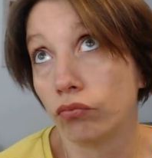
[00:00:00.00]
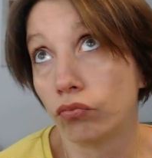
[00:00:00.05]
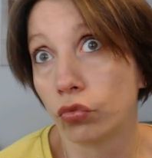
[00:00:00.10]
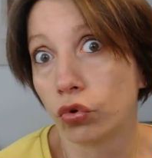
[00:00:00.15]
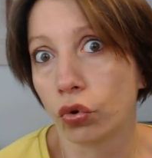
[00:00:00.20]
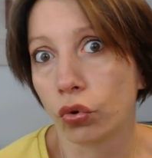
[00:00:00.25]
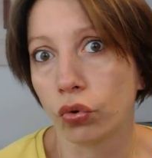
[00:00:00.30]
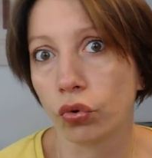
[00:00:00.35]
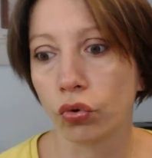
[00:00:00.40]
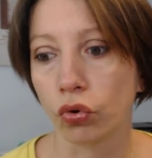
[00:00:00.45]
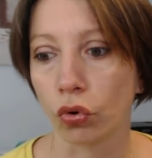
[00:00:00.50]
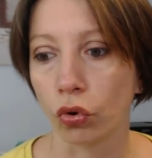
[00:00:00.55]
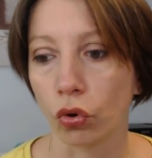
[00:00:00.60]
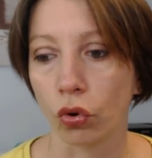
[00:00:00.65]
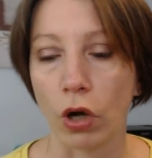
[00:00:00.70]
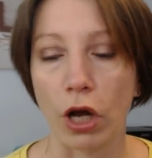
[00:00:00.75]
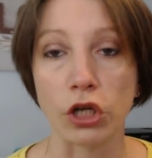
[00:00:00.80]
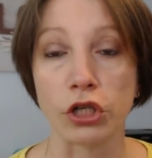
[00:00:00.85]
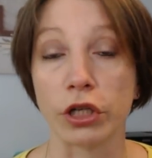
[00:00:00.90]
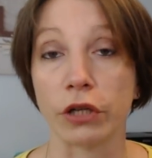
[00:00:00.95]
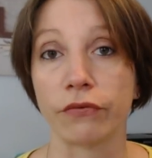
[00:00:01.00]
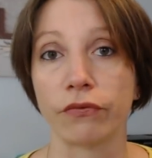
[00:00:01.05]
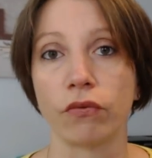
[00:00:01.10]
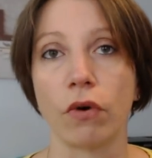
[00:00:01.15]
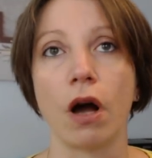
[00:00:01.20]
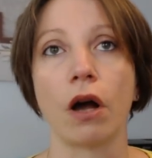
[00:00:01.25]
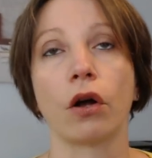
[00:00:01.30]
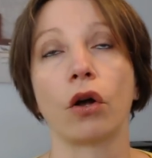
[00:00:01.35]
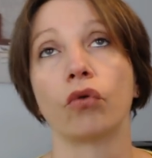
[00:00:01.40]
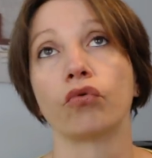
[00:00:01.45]
Donc, euh, à chaque
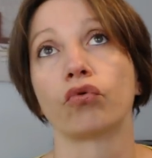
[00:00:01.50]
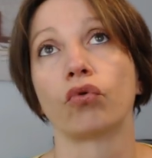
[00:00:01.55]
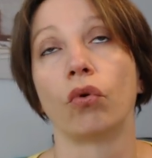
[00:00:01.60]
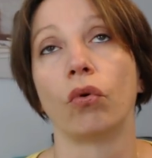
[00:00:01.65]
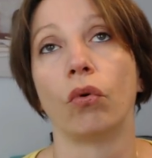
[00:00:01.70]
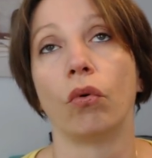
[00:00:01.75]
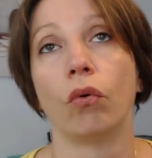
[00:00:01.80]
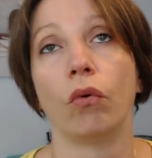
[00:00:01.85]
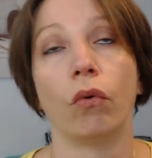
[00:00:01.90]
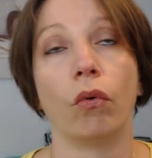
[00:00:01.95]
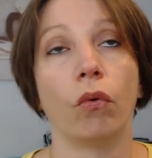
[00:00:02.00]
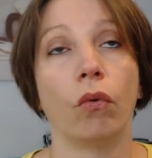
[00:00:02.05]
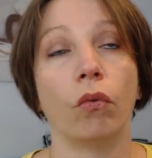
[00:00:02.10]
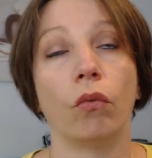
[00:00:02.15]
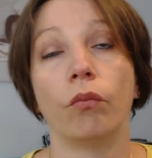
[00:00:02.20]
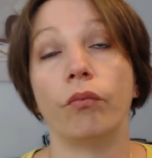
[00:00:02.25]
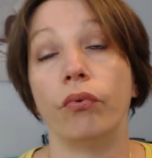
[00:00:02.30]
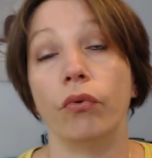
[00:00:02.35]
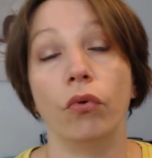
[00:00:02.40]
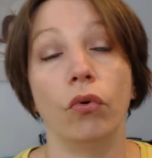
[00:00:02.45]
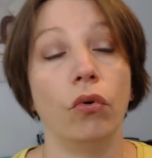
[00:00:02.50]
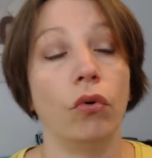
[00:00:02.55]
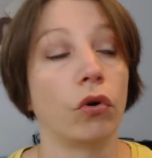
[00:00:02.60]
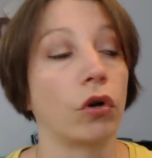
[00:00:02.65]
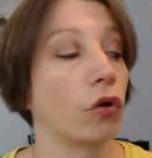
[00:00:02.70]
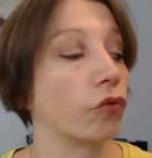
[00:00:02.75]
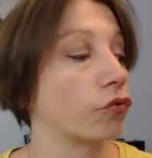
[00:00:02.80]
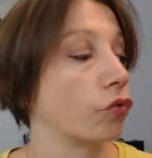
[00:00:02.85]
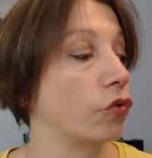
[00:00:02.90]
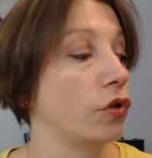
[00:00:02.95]
fois, quand on
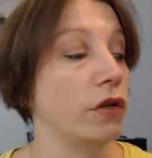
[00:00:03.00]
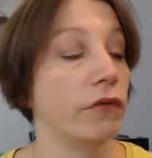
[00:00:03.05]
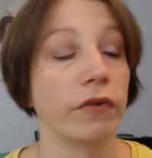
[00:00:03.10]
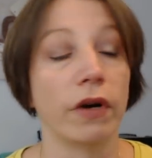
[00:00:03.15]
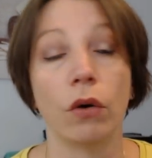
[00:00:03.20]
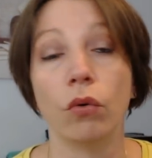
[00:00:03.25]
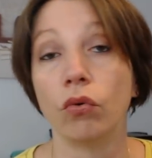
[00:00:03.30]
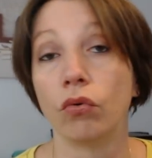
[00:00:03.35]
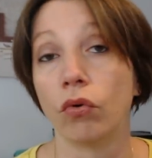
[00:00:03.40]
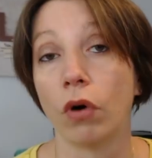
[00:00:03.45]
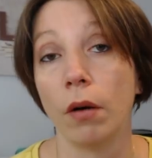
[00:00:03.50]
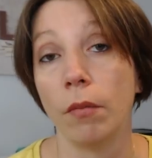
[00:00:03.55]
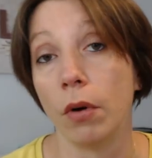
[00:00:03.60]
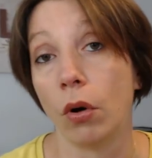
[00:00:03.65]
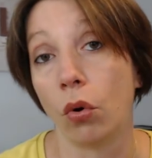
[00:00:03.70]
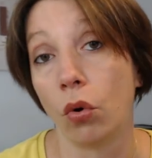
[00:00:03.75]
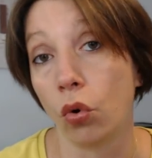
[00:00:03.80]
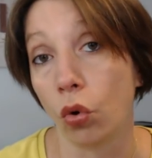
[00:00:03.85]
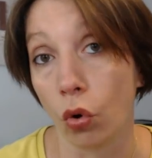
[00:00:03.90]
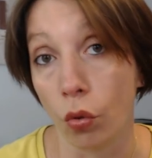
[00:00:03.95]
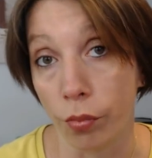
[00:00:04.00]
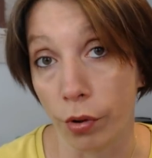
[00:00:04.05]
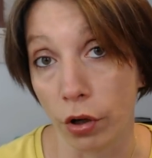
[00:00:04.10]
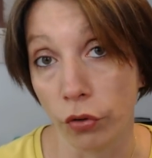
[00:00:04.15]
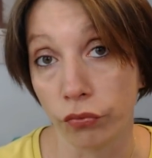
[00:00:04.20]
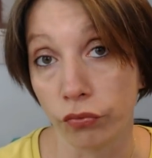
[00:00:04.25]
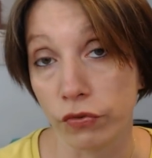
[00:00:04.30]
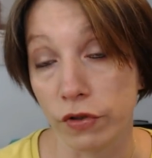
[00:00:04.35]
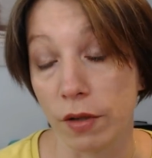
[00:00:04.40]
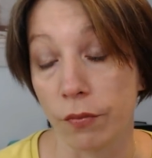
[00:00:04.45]
peut, quand on y va ou quoi, ben, on le
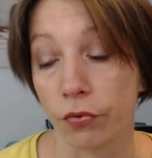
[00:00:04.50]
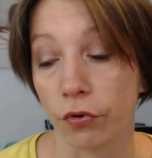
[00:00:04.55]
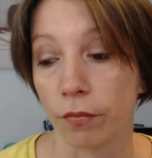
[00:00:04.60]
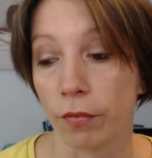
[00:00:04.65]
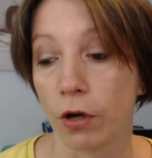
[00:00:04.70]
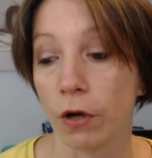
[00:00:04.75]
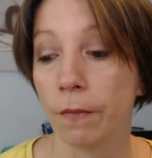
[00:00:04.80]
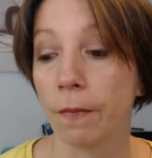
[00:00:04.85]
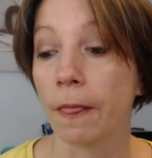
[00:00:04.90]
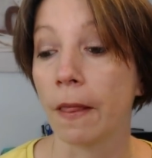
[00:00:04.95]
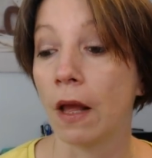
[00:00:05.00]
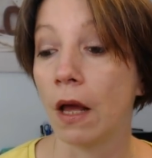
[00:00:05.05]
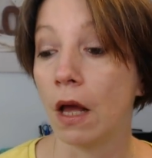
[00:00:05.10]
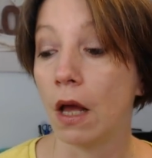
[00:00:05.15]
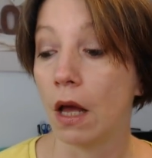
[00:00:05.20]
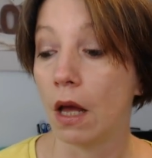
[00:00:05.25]
reprend tout simplement.